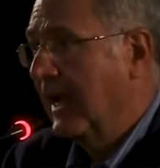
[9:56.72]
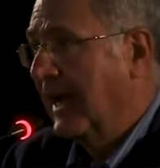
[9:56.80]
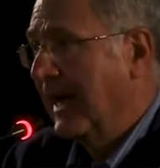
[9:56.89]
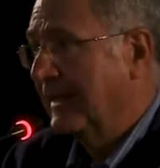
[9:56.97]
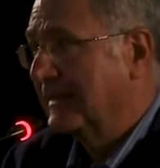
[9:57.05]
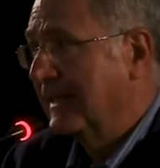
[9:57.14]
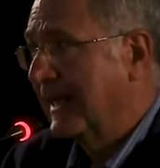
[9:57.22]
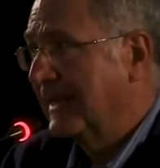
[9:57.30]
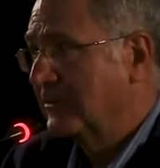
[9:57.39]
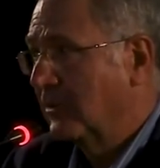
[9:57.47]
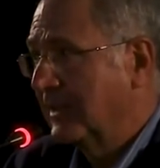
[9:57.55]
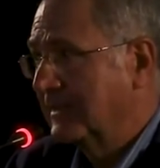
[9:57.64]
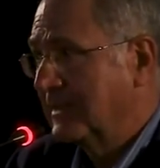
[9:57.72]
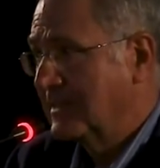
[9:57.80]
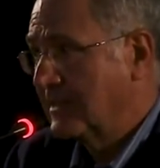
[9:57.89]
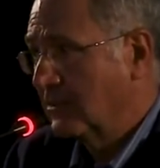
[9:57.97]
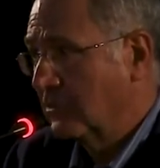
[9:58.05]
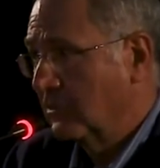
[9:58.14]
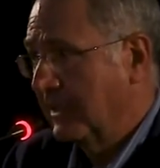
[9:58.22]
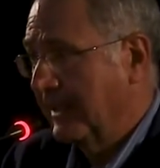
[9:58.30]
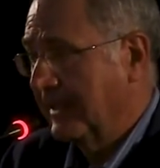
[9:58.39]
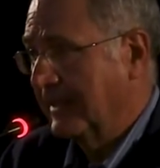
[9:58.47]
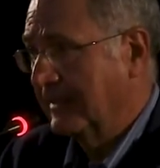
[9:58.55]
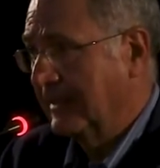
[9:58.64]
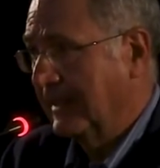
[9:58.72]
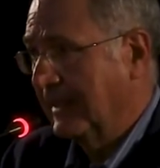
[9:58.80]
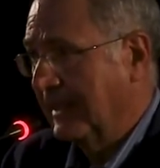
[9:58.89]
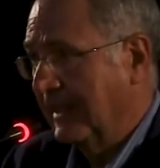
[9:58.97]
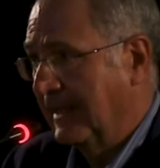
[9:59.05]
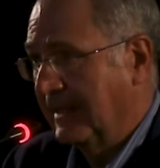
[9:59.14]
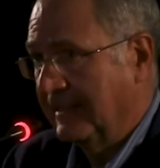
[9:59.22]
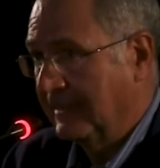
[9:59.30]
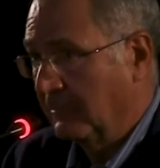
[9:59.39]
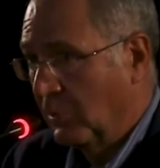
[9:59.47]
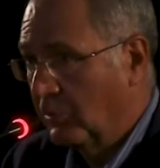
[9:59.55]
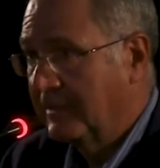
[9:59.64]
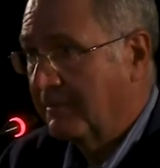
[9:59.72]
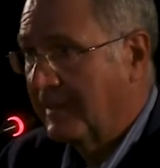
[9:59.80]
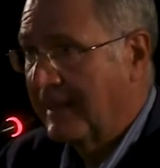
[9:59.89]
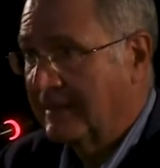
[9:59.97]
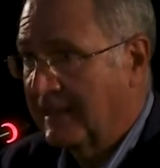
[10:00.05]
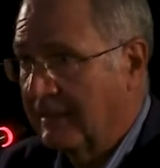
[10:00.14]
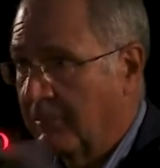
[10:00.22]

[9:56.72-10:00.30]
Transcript: attirato l'attenzione di molta parte della